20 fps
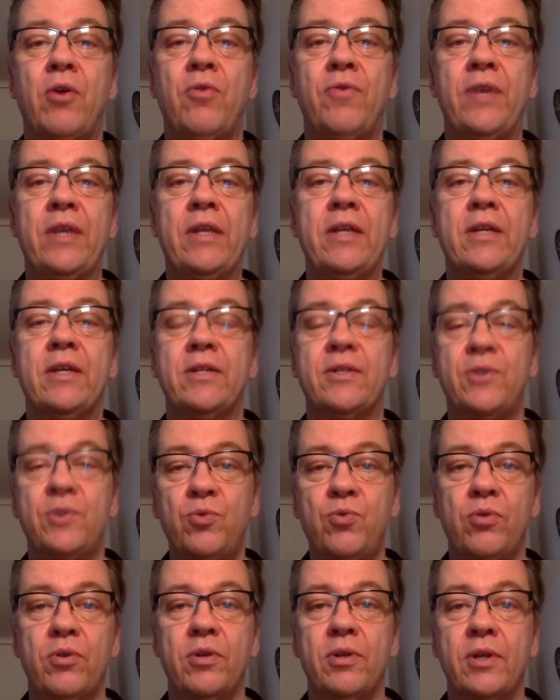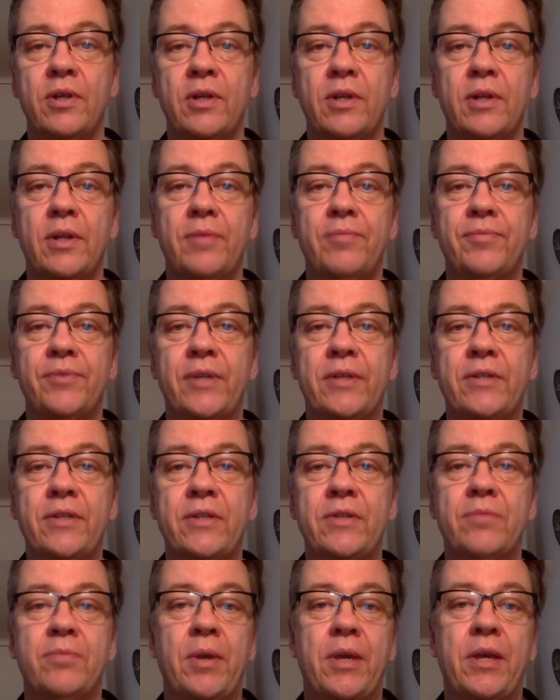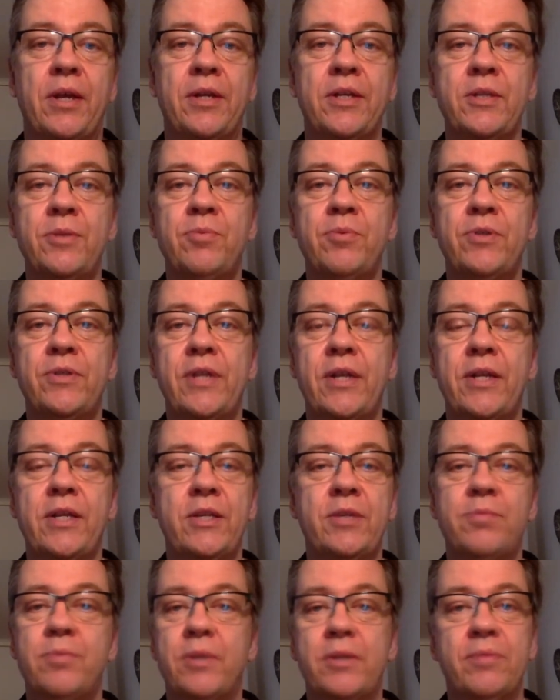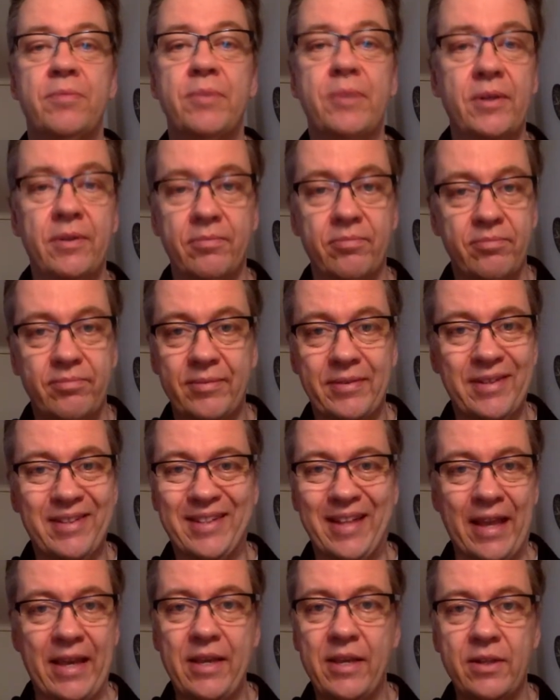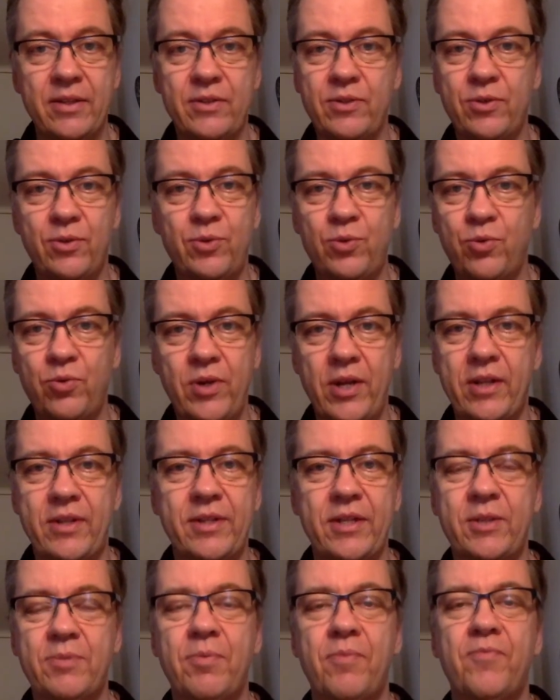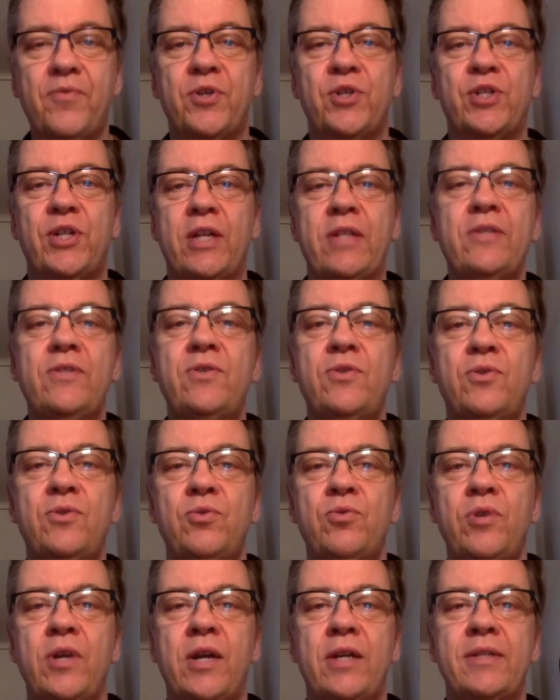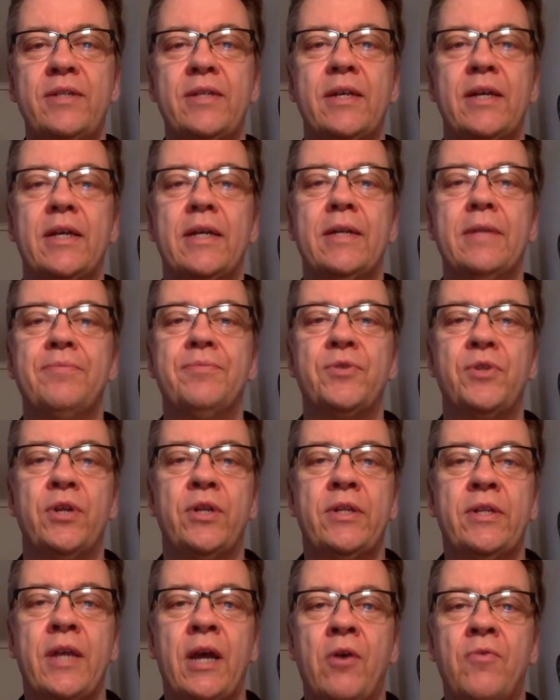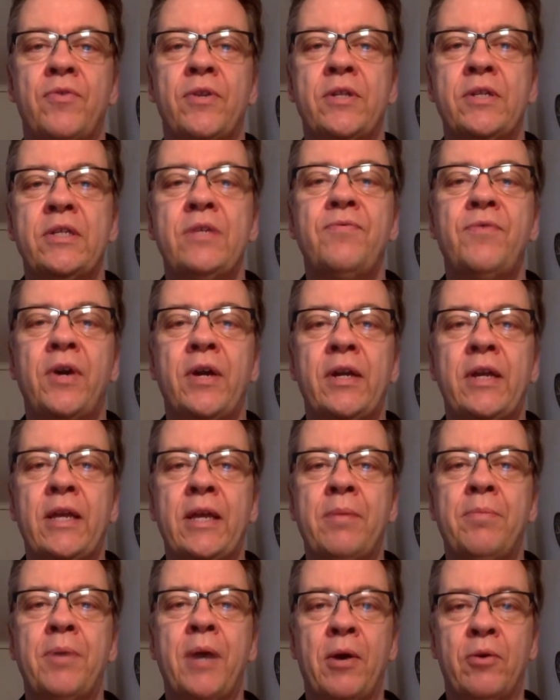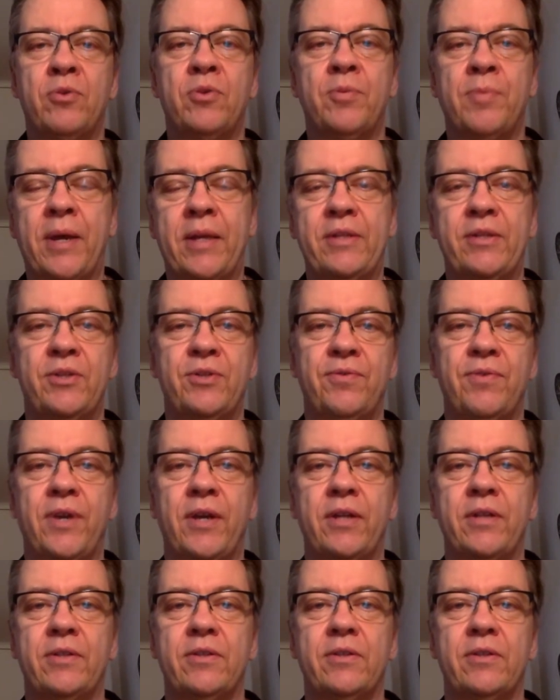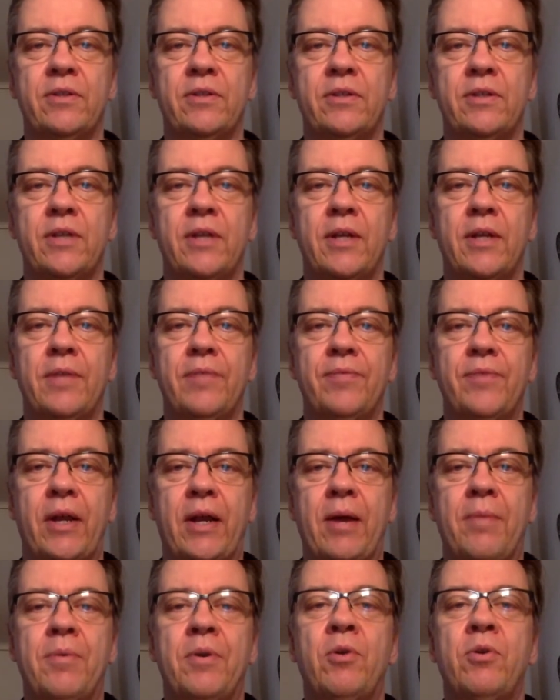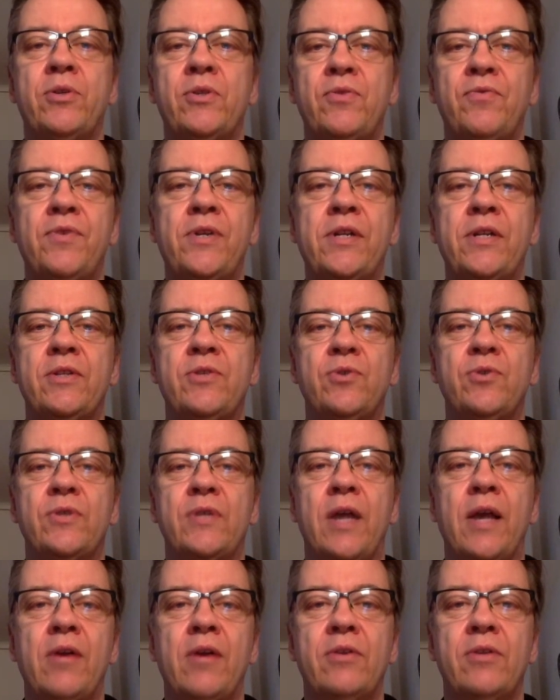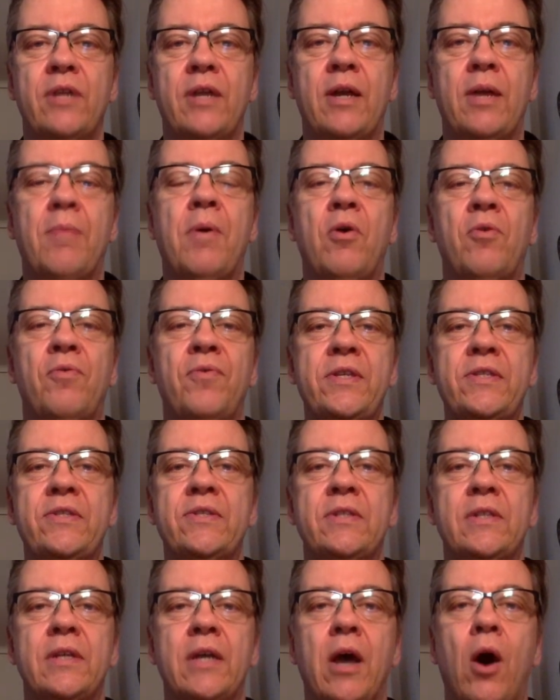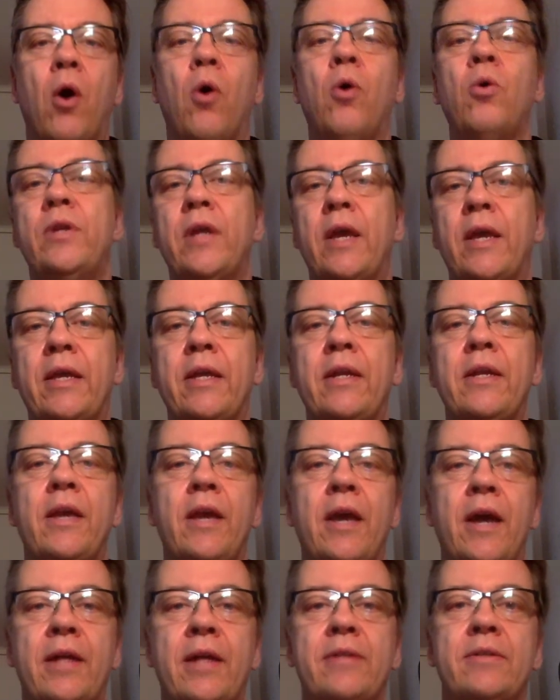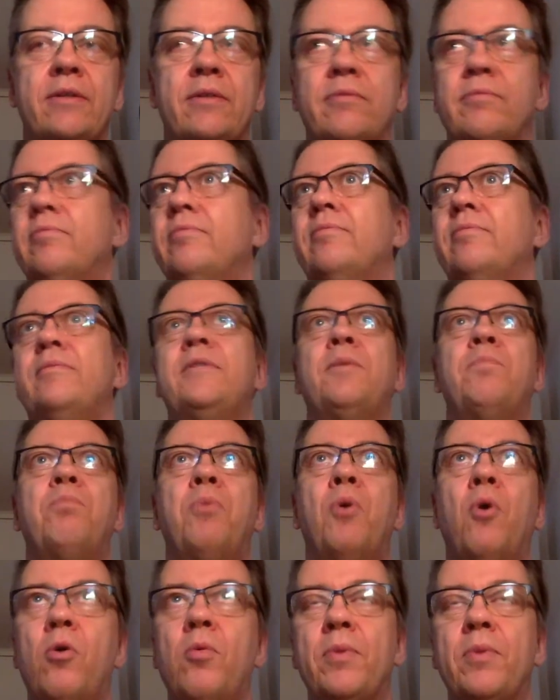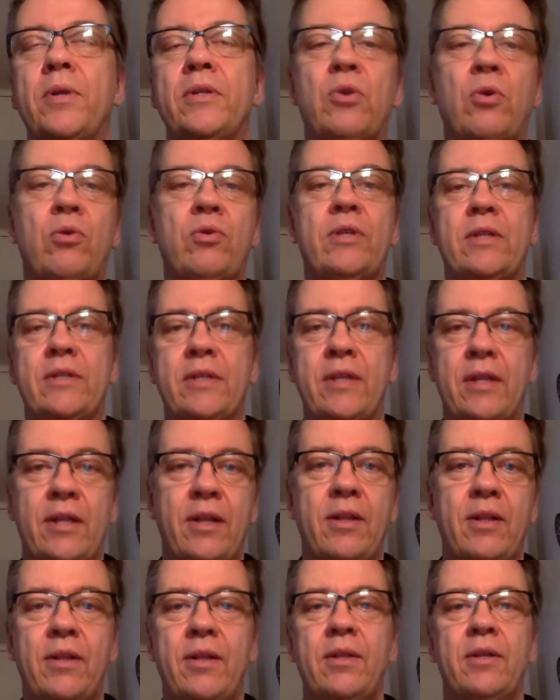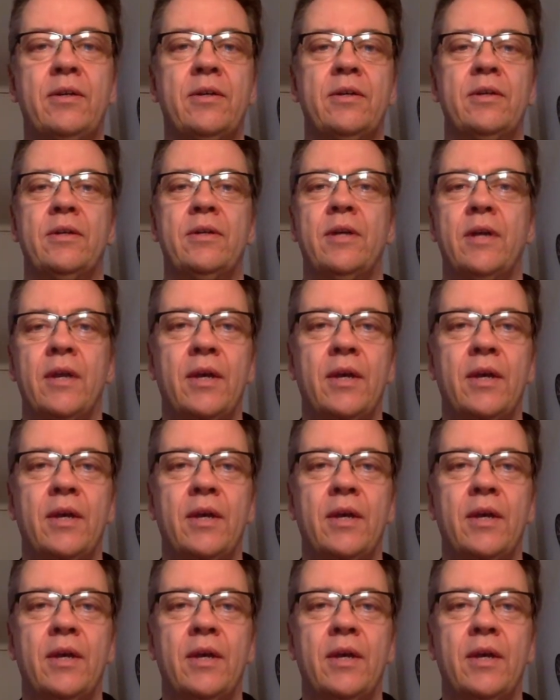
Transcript: auch weniger zu. Das ist ein Mechanismus, der nichts mit dem Denken zu tun hat, nichts mit dem Verstand zu tun hat, sondern der auf einer tieferen Ebene automatisch wirkt. Und da kann man noch so viel dazu sagen und da kann man auch wissen, oh, derjenige hat ein Diplom, einen Doktortitel, äh,